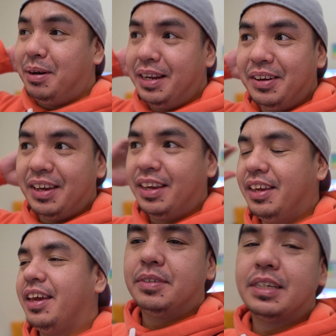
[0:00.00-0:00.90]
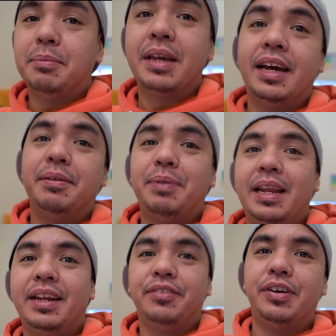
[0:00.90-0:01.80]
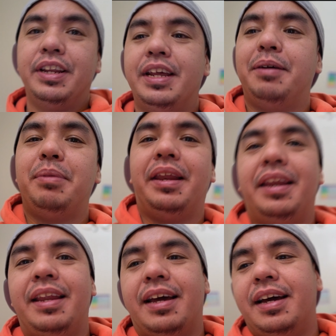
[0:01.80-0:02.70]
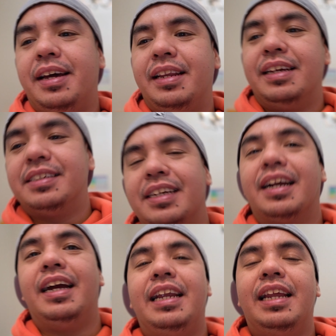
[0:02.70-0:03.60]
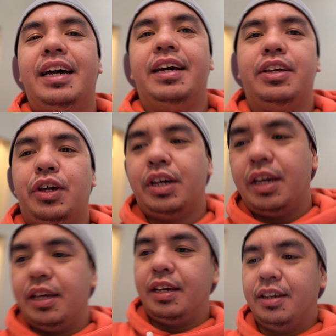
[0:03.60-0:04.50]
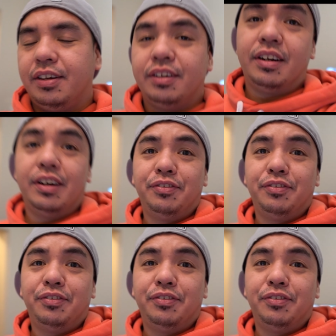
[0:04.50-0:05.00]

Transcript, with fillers: By the way, sabi nga na pala ng friend namin, uh, na si Carla, uh,